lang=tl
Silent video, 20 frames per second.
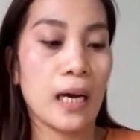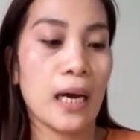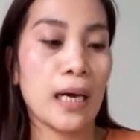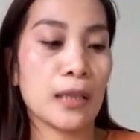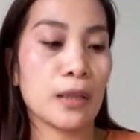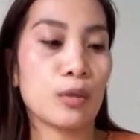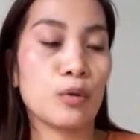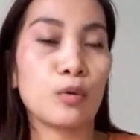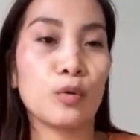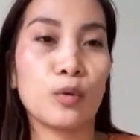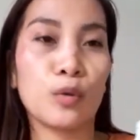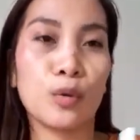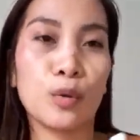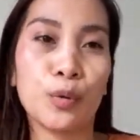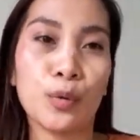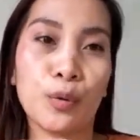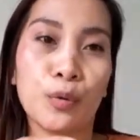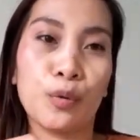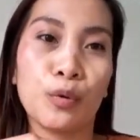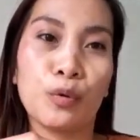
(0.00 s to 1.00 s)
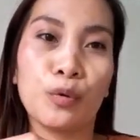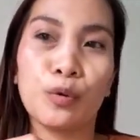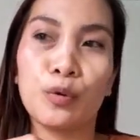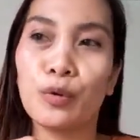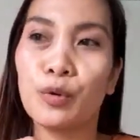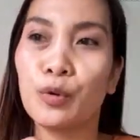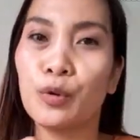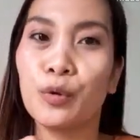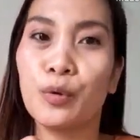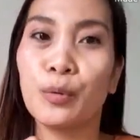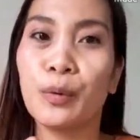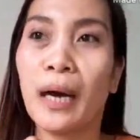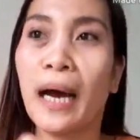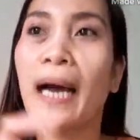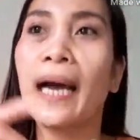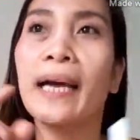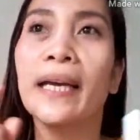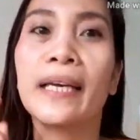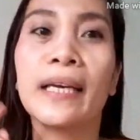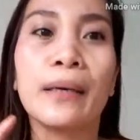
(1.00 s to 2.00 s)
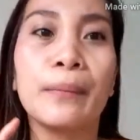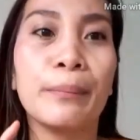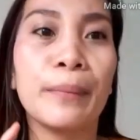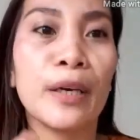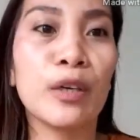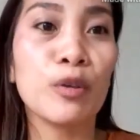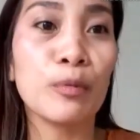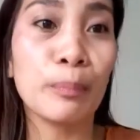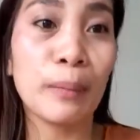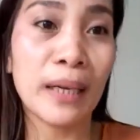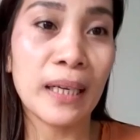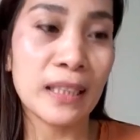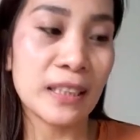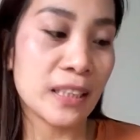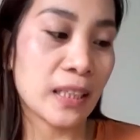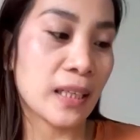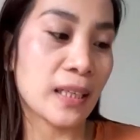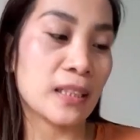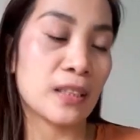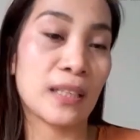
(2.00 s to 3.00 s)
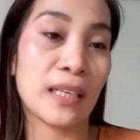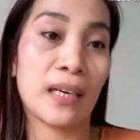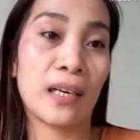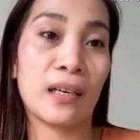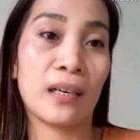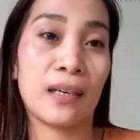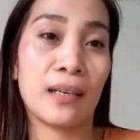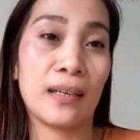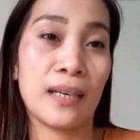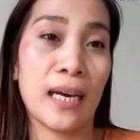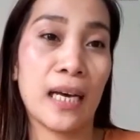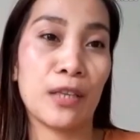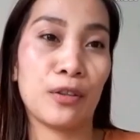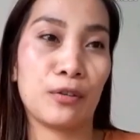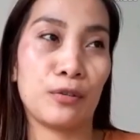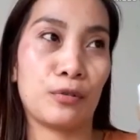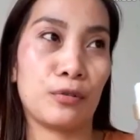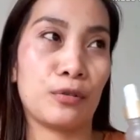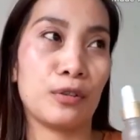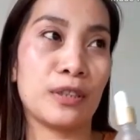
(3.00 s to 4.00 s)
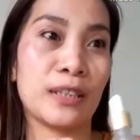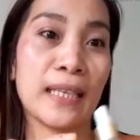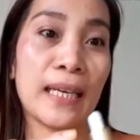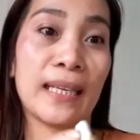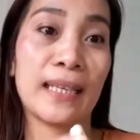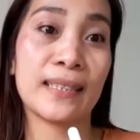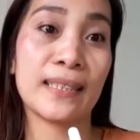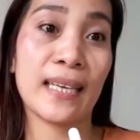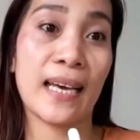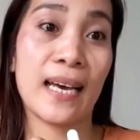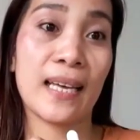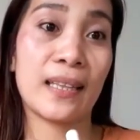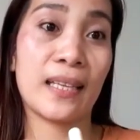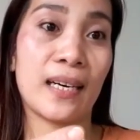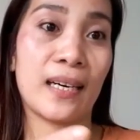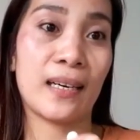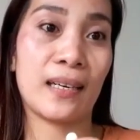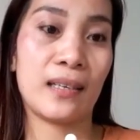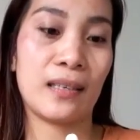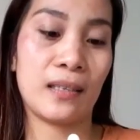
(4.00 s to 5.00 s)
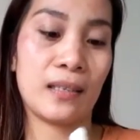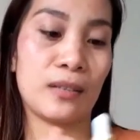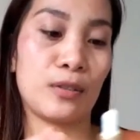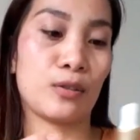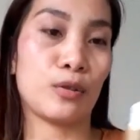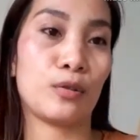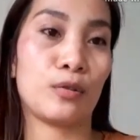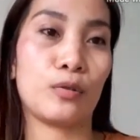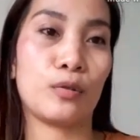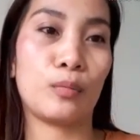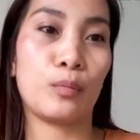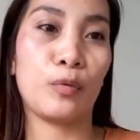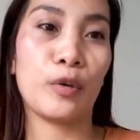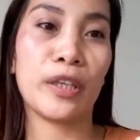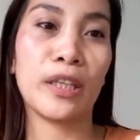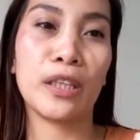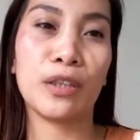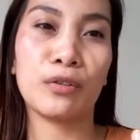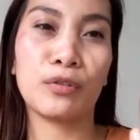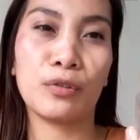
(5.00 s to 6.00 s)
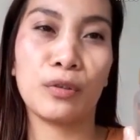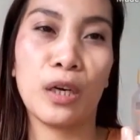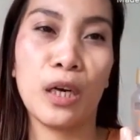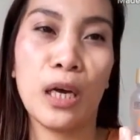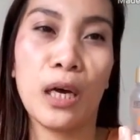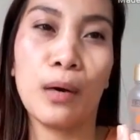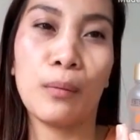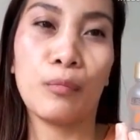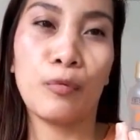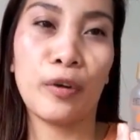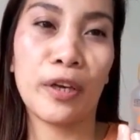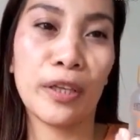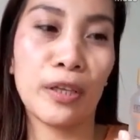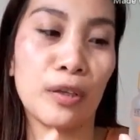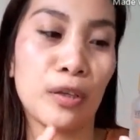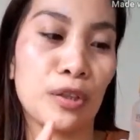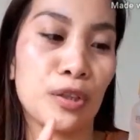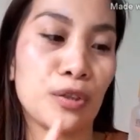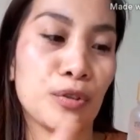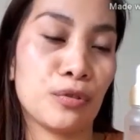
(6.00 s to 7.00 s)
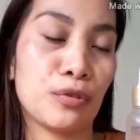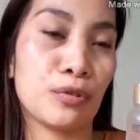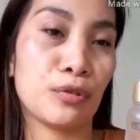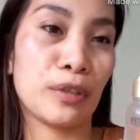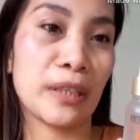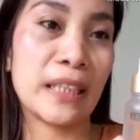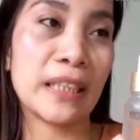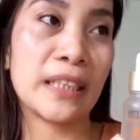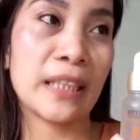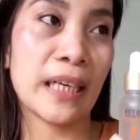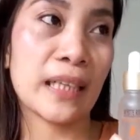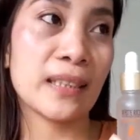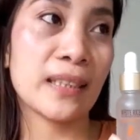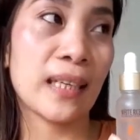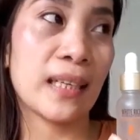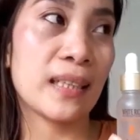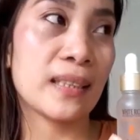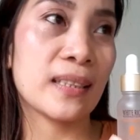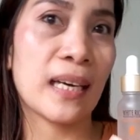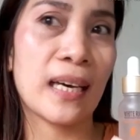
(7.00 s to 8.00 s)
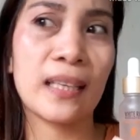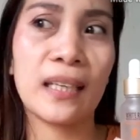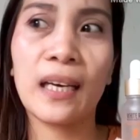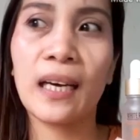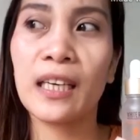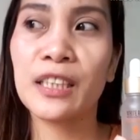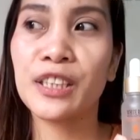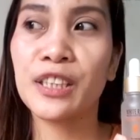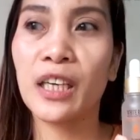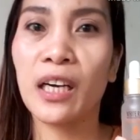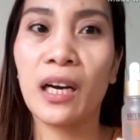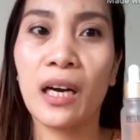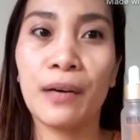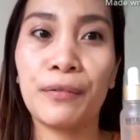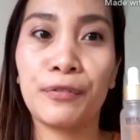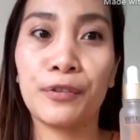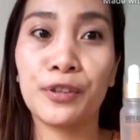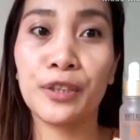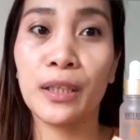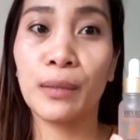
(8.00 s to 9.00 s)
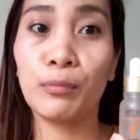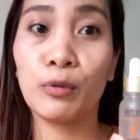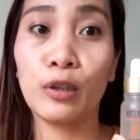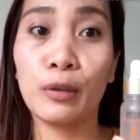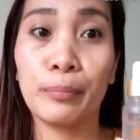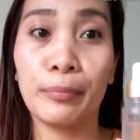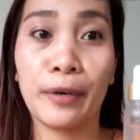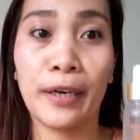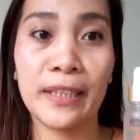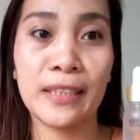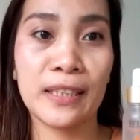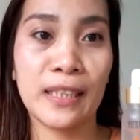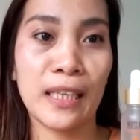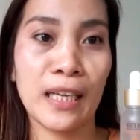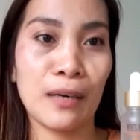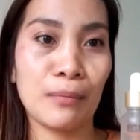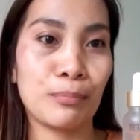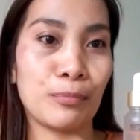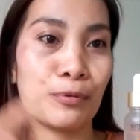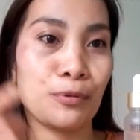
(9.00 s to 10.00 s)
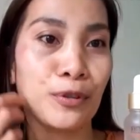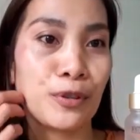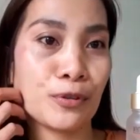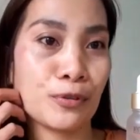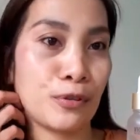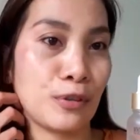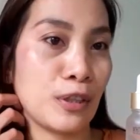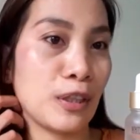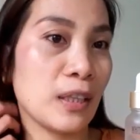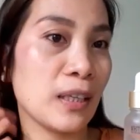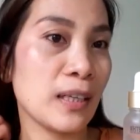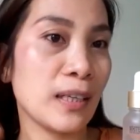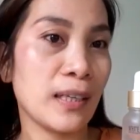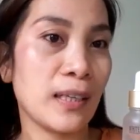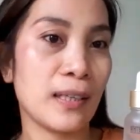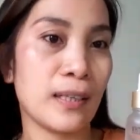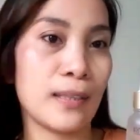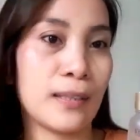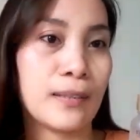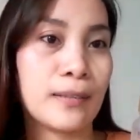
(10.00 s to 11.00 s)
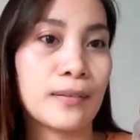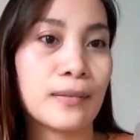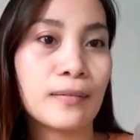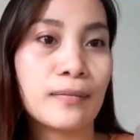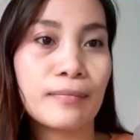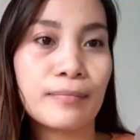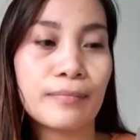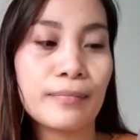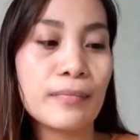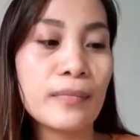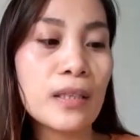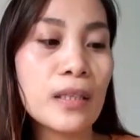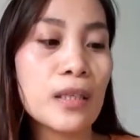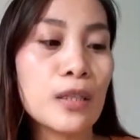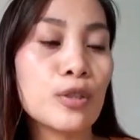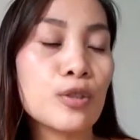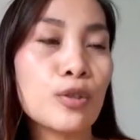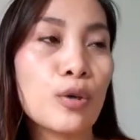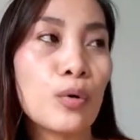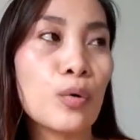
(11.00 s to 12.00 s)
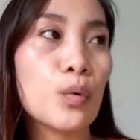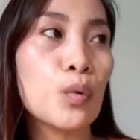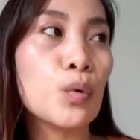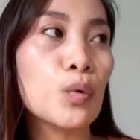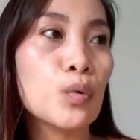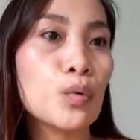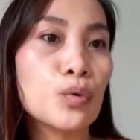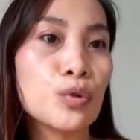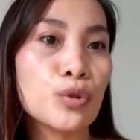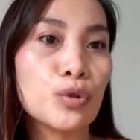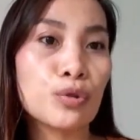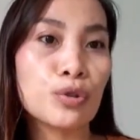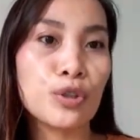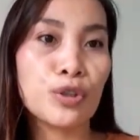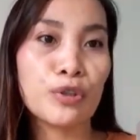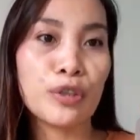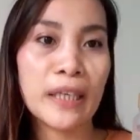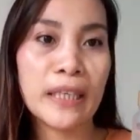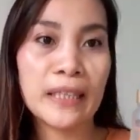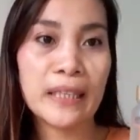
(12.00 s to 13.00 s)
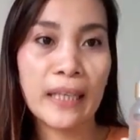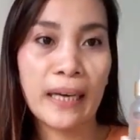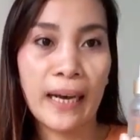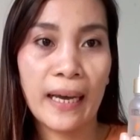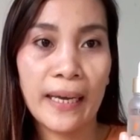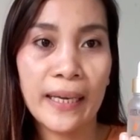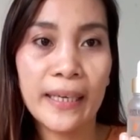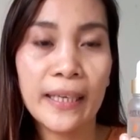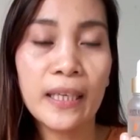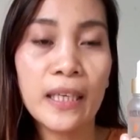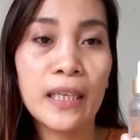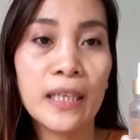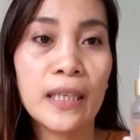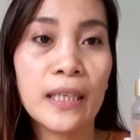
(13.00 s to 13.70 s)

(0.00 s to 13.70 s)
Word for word: At kung ay, meron pala siya guys sa ano, sa Lazada. So, pwede, pwede nyong i-check sa Lazada at saka affordable price lang po yun. So, kung gusto nyong i-try,